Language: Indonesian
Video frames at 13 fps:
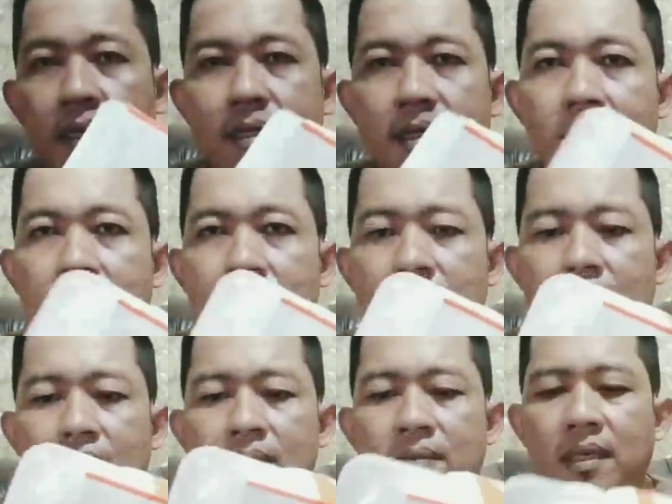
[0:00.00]
kita
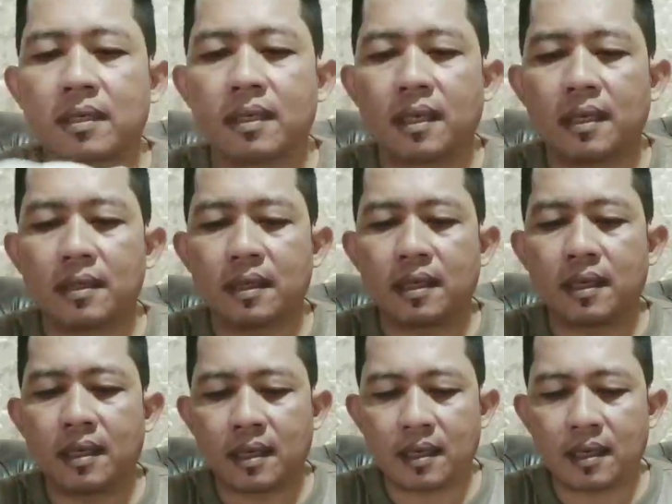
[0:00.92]
buka kemasannya